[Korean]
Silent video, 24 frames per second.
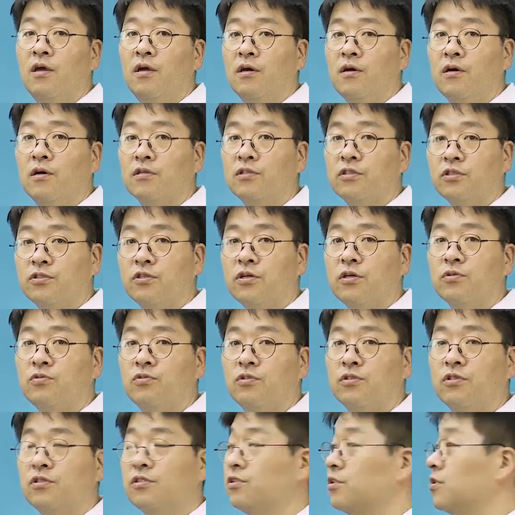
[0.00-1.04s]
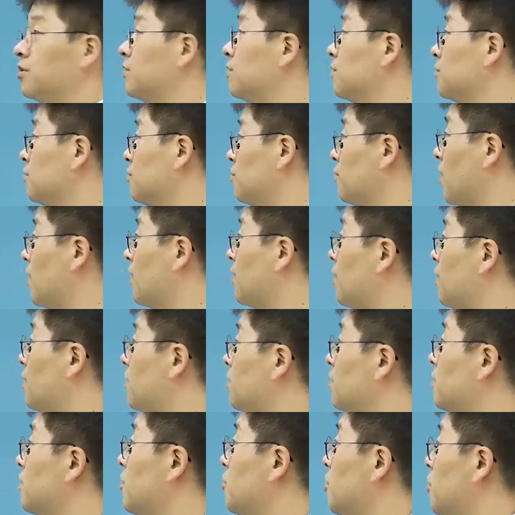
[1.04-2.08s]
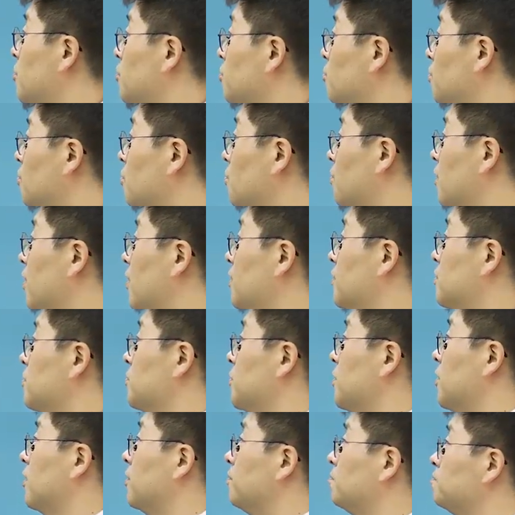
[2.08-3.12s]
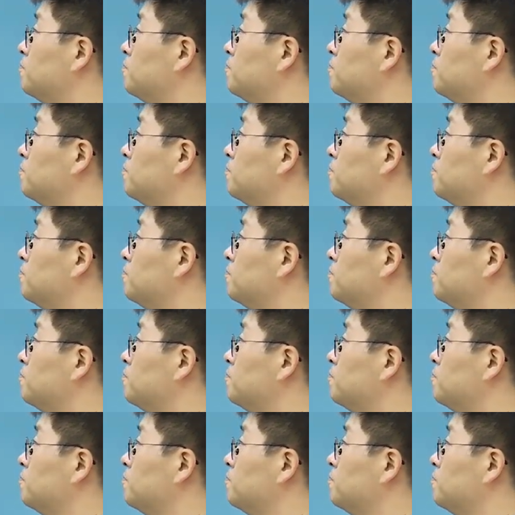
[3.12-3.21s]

어, 측정할 수 있는지 그 관계를 살펴보도록 하겠습니다.